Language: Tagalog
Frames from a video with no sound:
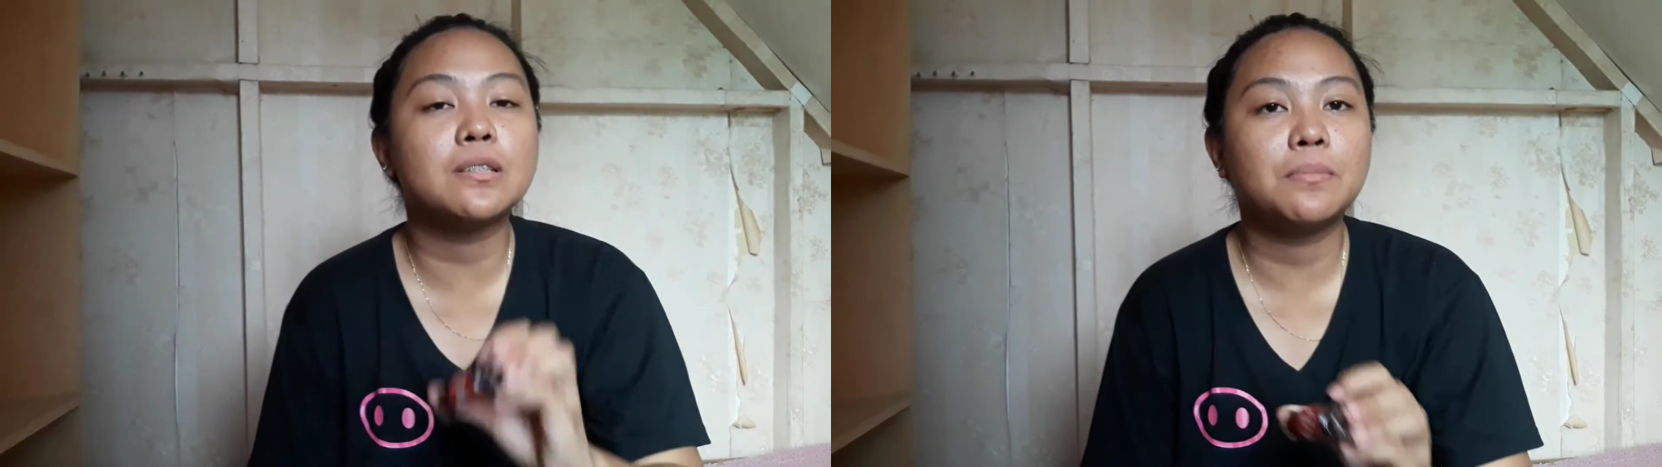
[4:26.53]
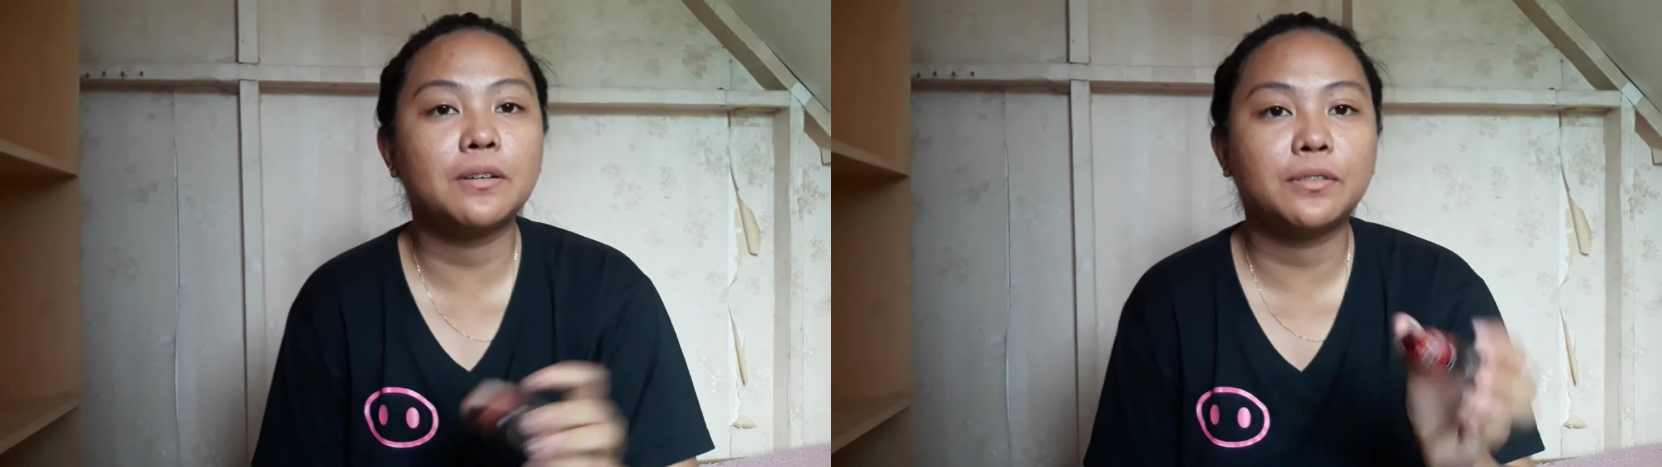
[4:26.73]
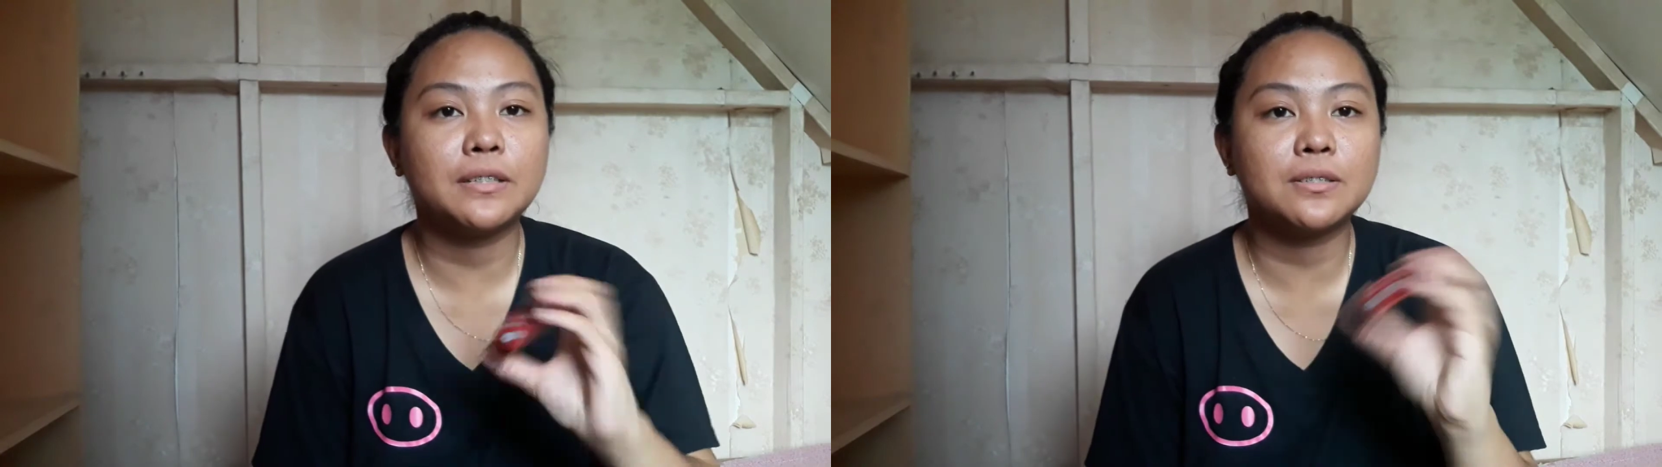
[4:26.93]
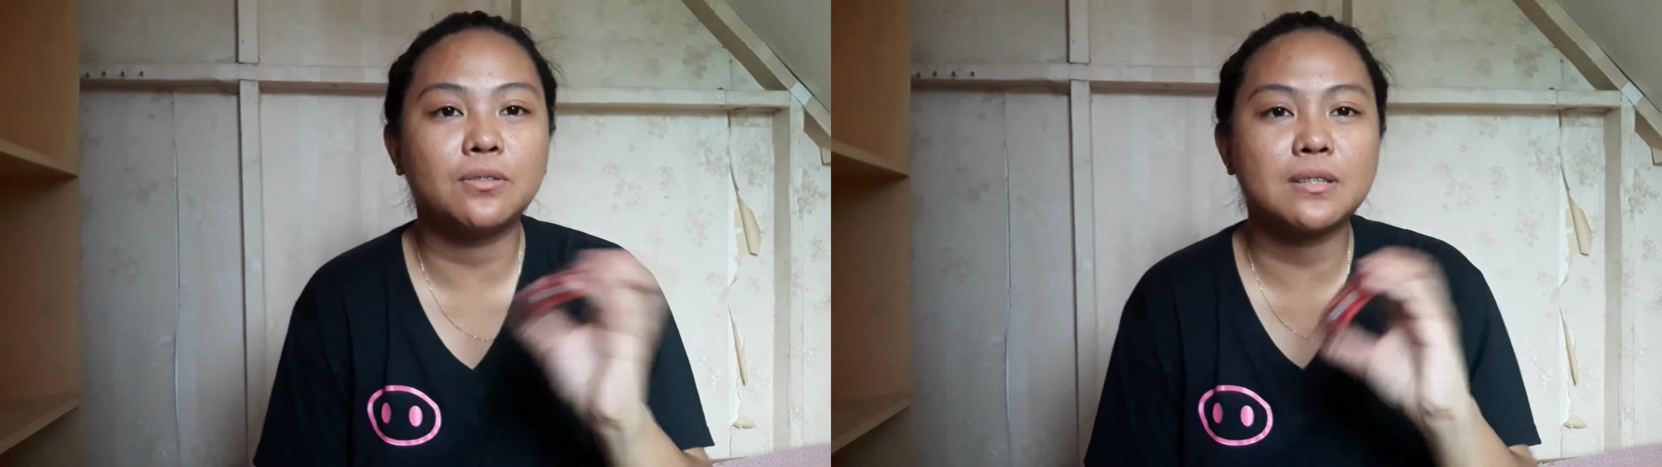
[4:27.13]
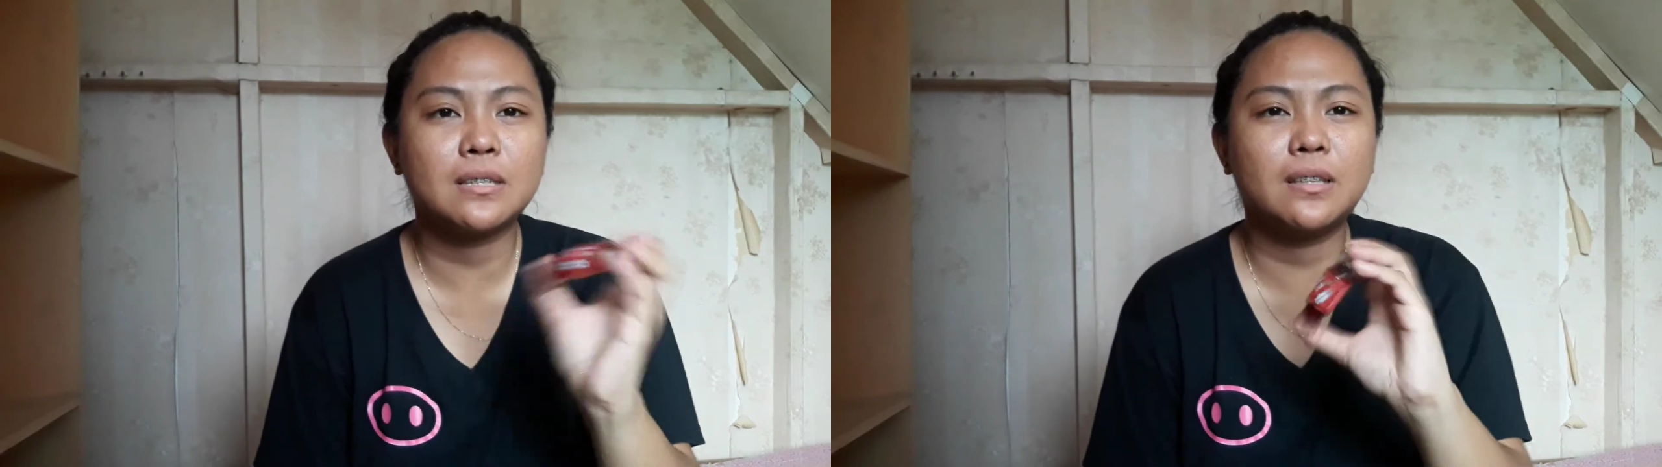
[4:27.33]
sa mga friends
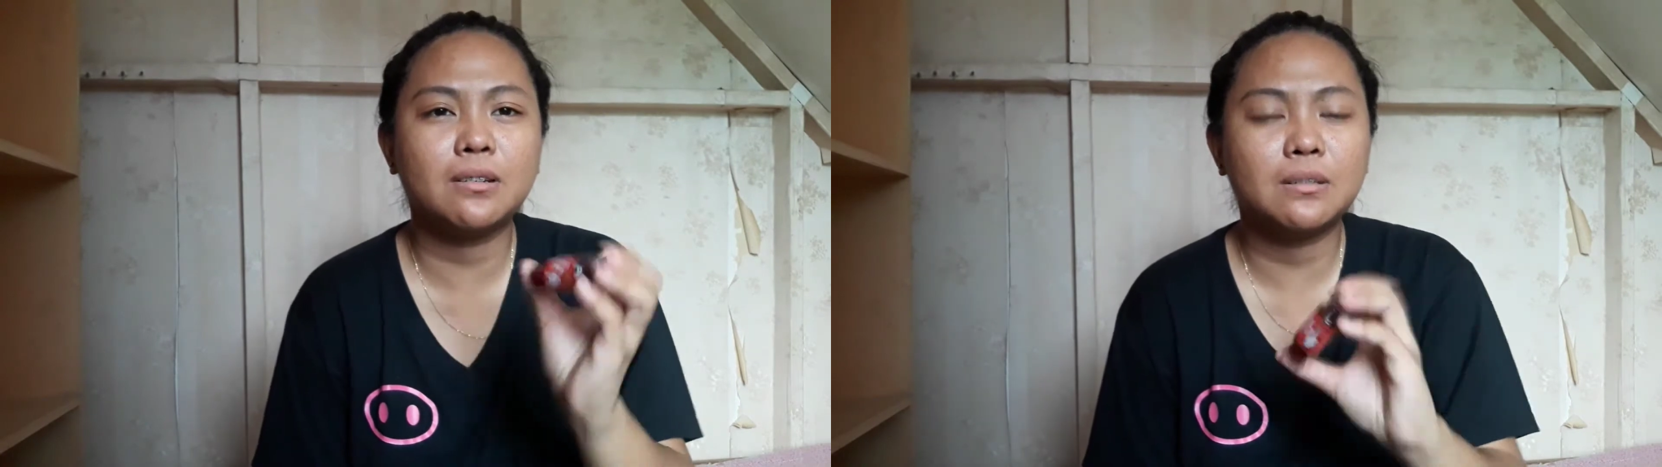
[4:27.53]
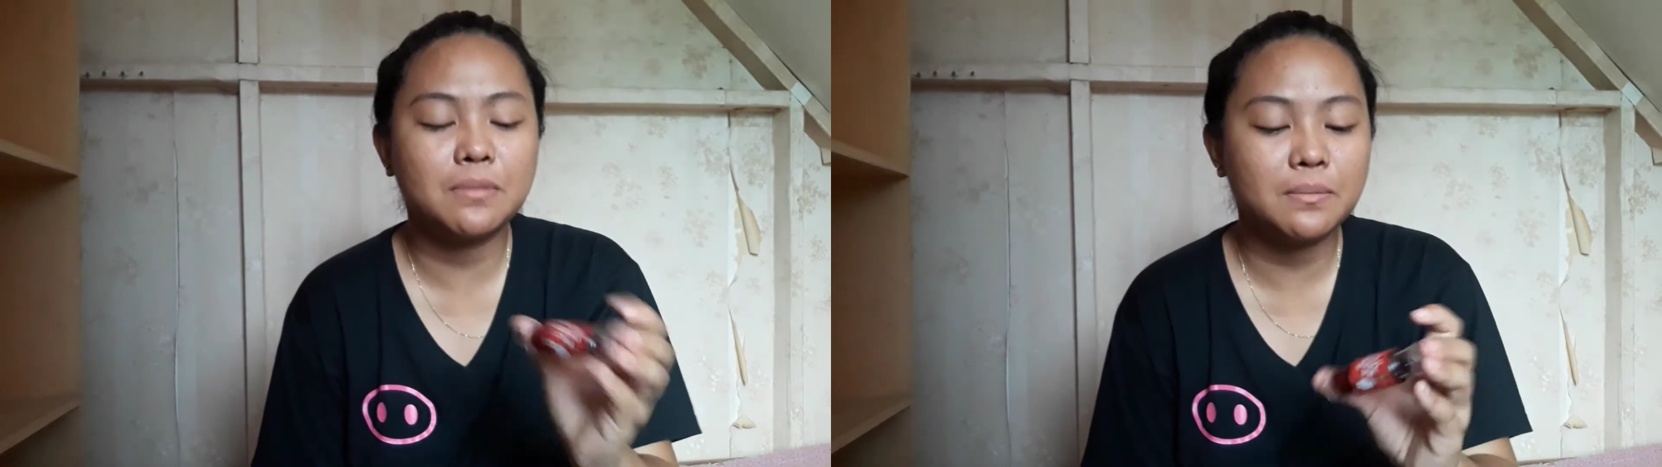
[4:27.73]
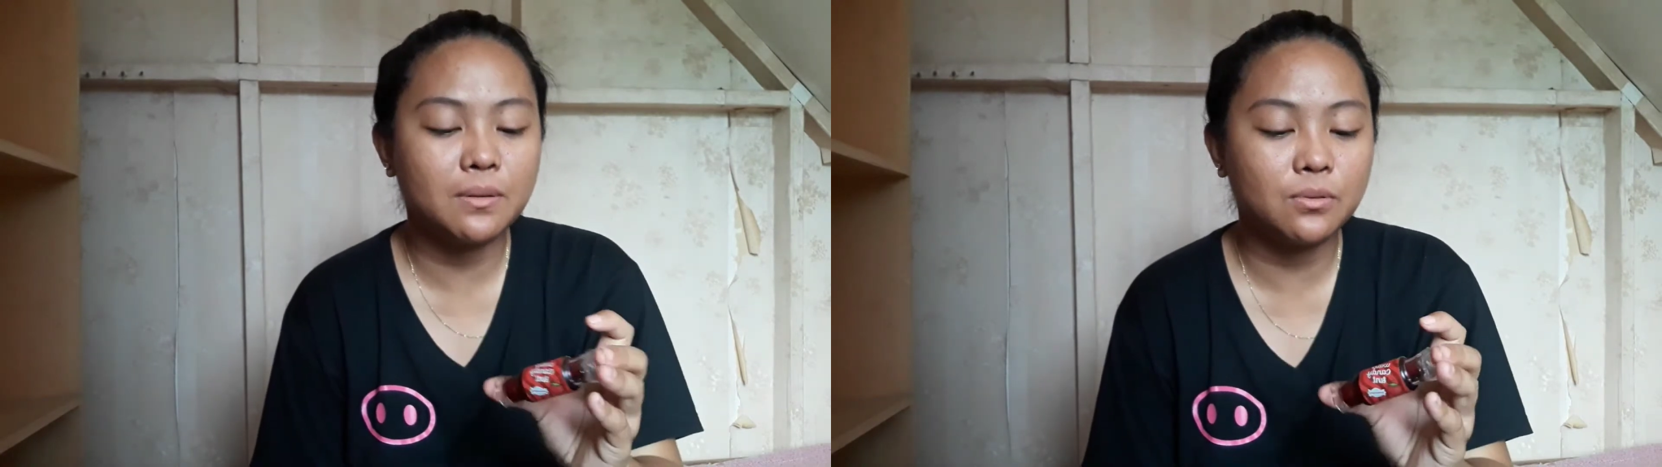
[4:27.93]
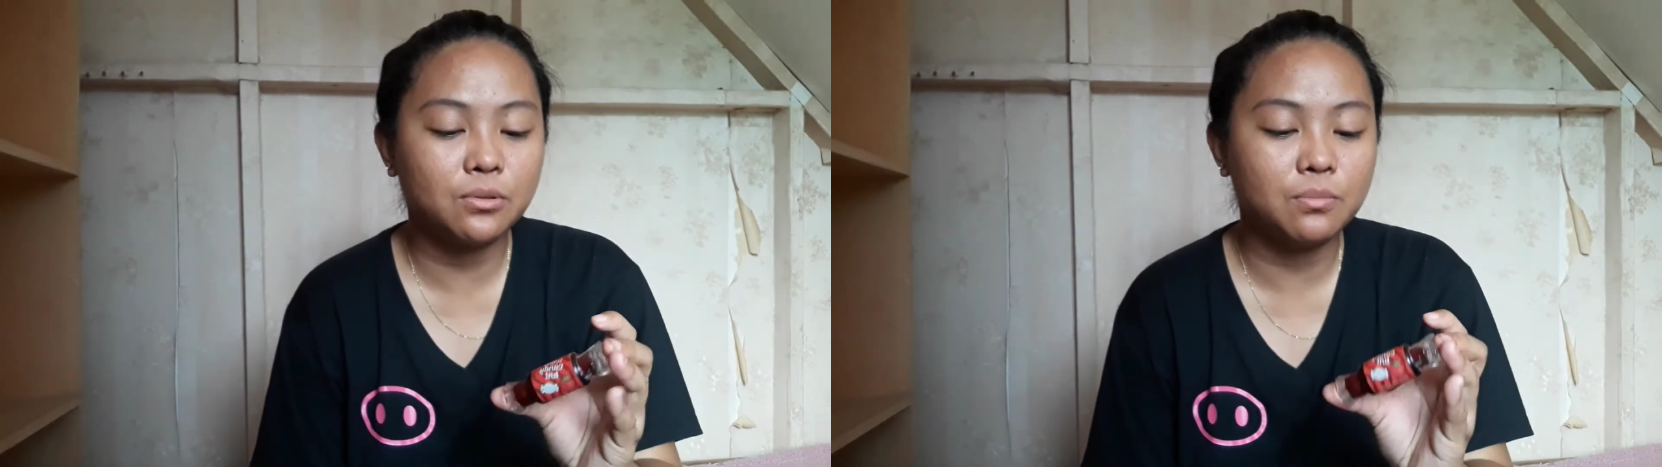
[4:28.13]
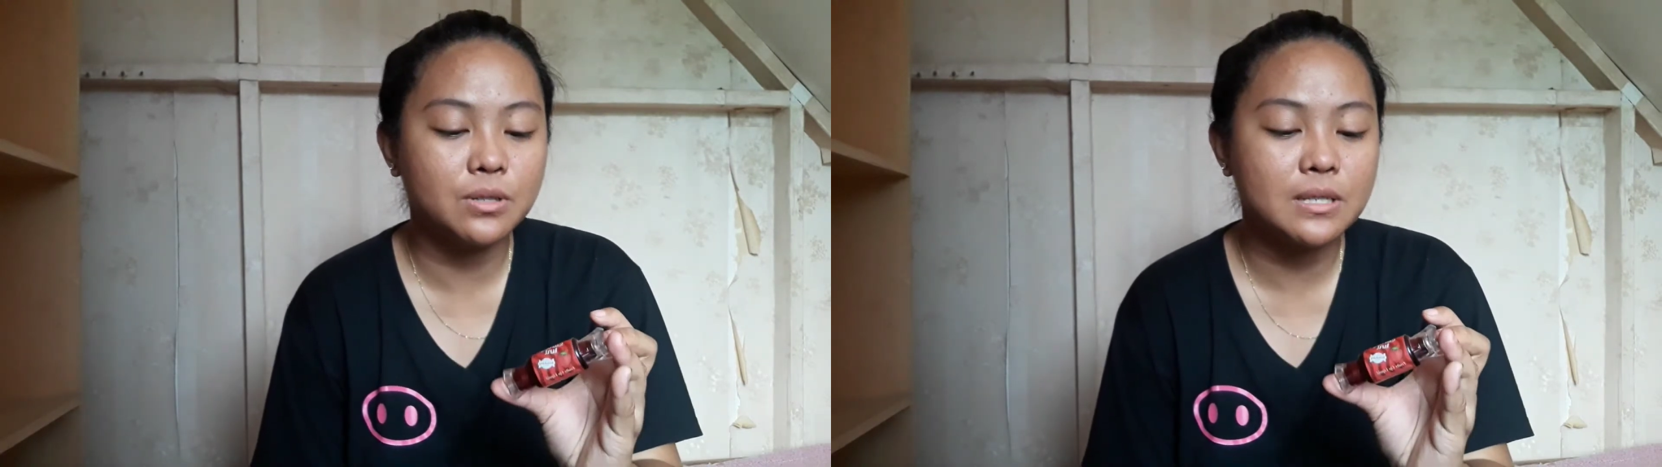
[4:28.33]
ko kasi hindi ko naman
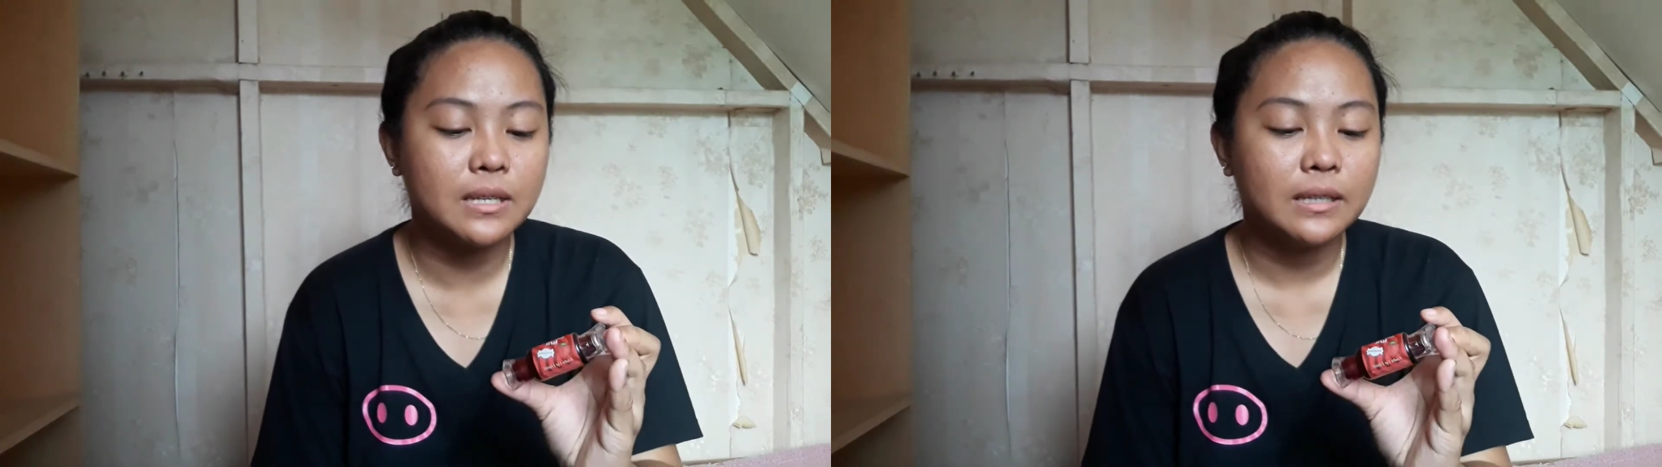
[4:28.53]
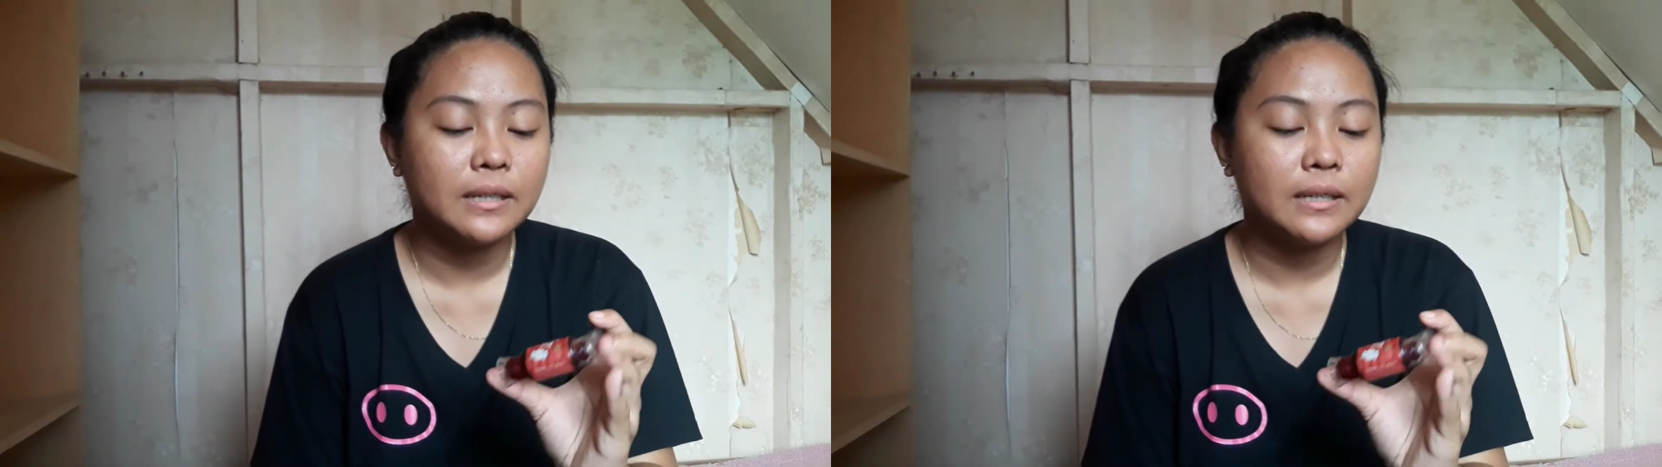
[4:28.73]
mauubos.